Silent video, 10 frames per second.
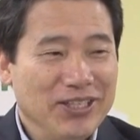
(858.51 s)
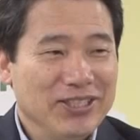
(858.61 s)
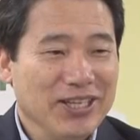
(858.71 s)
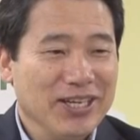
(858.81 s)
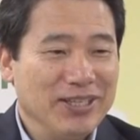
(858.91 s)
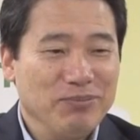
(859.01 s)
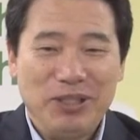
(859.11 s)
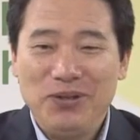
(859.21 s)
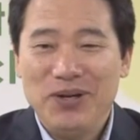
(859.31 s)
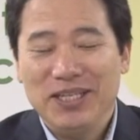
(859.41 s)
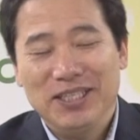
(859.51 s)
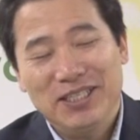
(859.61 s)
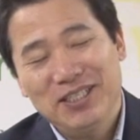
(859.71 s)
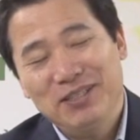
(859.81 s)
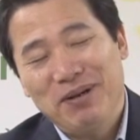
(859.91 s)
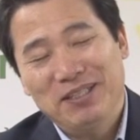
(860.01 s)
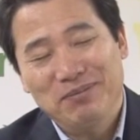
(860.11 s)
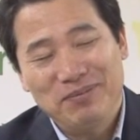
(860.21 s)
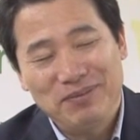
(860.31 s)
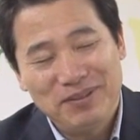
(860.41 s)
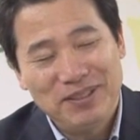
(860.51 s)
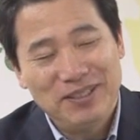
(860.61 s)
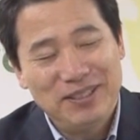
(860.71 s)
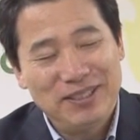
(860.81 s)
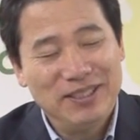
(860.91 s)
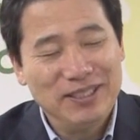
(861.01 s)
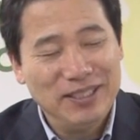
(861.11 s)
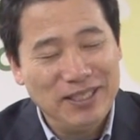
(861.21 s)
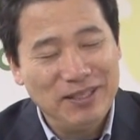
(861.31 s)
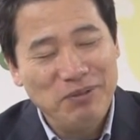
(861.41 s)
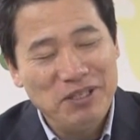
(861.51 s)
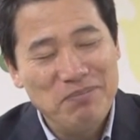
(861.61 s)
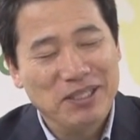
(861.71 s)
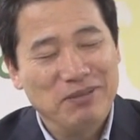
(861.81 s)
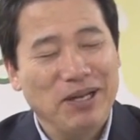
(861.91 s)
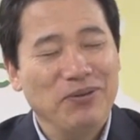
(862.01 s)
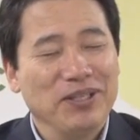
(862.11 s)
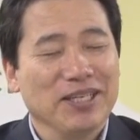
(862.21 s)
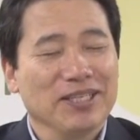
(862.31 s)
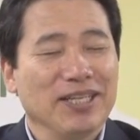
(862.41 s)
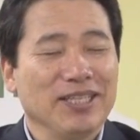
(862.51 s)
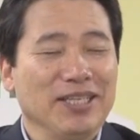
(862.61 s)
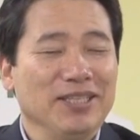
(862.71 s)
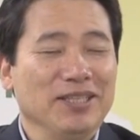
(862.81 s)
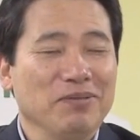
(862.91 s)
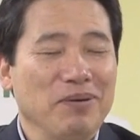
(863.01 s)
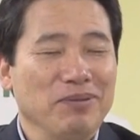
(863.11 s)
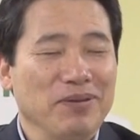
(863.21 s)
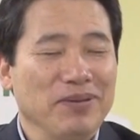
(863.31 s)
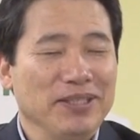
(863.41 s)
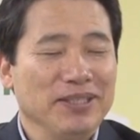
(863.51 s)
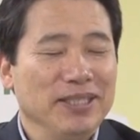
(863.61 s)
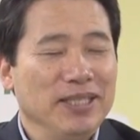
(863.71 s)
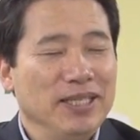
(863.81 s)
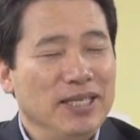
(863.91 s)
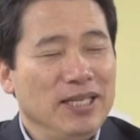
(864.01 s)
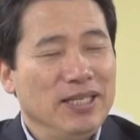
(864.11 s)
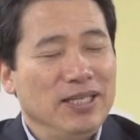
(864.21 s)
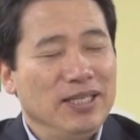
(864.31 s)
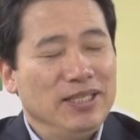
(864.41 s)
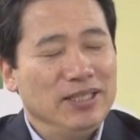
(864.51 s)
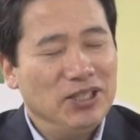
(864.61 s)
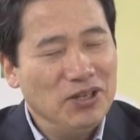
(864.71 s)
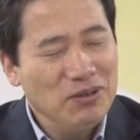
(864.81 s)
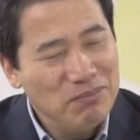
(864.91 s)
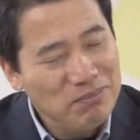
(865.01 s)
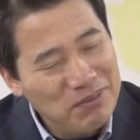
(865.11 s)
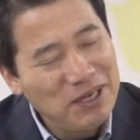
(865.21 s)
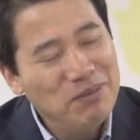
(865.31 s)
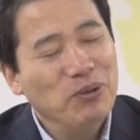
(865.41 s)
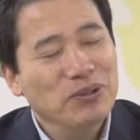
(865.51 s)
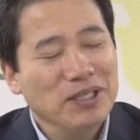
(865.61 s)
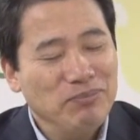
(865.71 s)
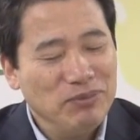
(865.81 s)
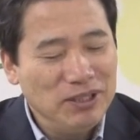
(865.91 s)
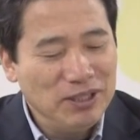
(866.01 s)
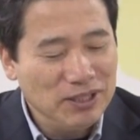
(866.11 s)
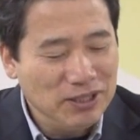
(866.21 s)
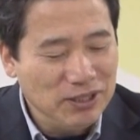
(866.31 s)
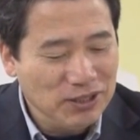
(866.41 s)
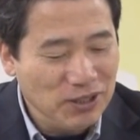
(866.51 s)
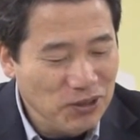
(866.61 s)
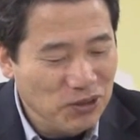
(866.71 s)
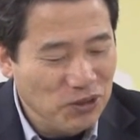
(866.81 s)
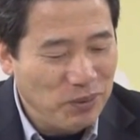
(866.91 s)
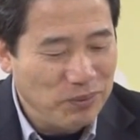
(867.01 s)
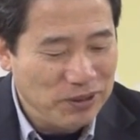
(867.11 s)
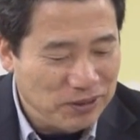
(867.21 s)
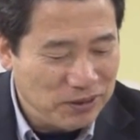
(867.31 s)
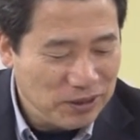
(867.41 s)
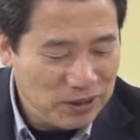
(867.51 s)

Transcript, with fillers: 제가 뭐 이왕 그런 말씀 이런 말씀 나오니까 살짝 언급합니다만 정말 목사님들 그 설교들을 보면은